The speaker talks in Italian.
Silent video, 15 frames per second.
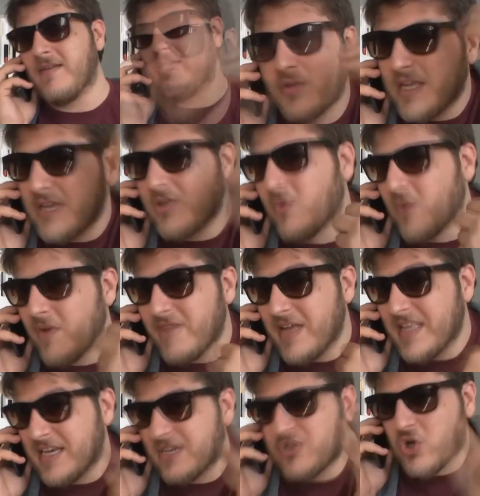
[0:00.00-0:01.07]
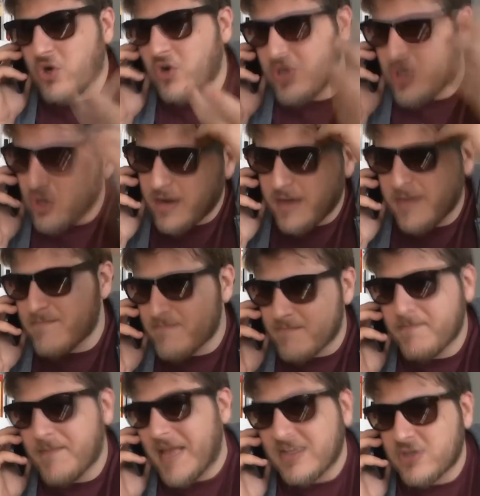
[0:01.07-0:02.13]
Ho detto, vedi che sono io che
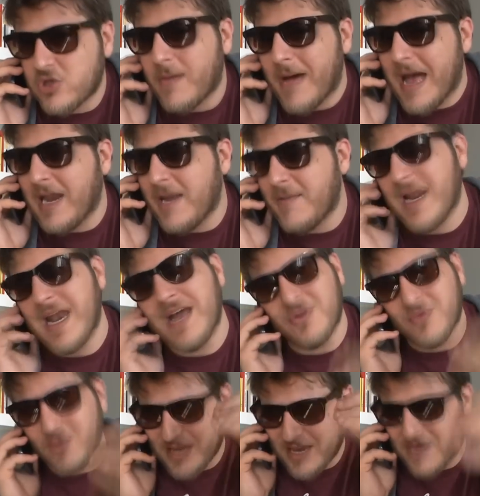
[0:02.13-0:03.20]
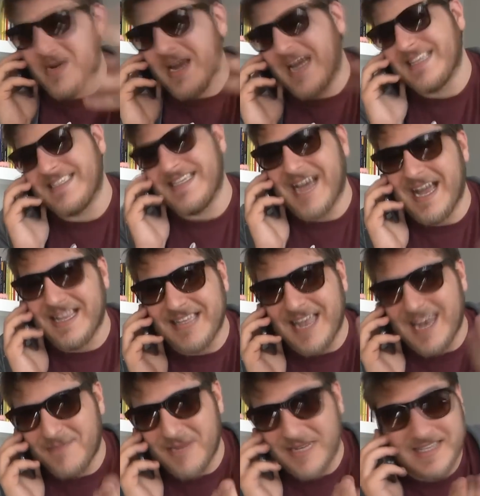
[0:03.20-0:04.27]
penso male, malato, vuoi che una che si candida
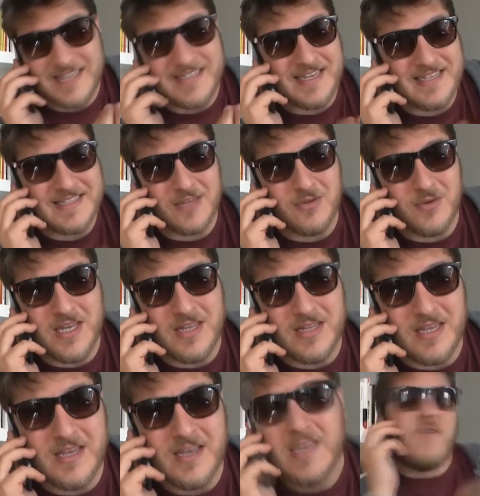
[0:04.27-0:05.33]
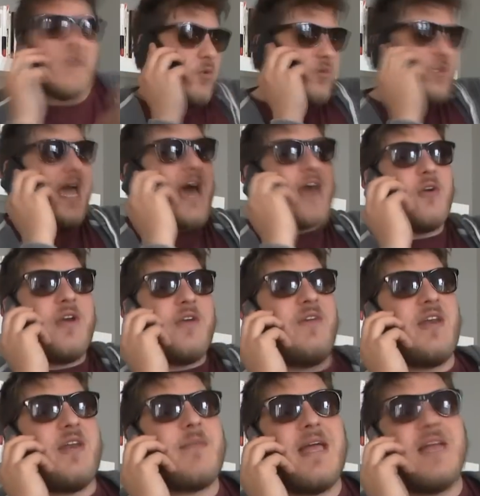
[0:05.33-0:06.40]
alla presidenza degli Stati Uniti fa un chiaro
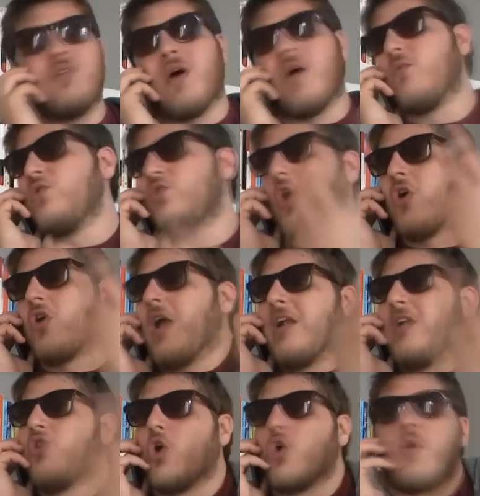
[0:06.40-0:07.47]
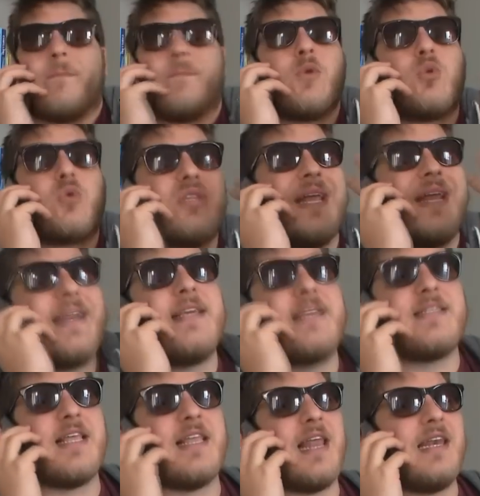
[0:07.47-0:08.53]
riferimento un gior al giorno più
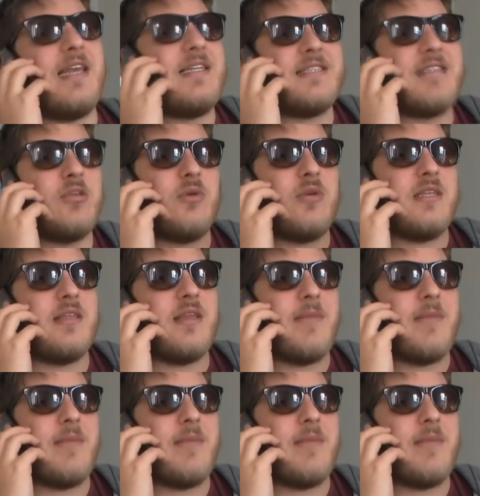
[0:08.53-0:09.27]
triste degli Stati Uniti